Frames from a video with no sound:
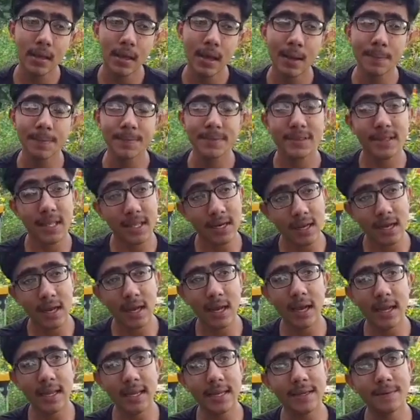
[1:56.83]
अब
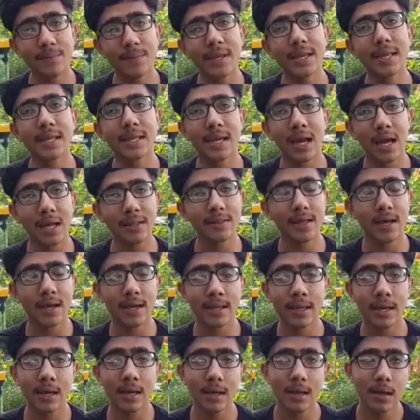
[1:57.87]
तन्हाई में याद
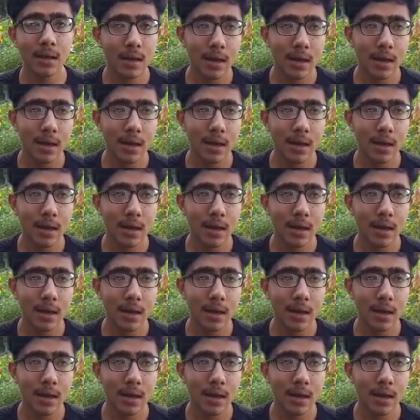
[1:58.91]
आया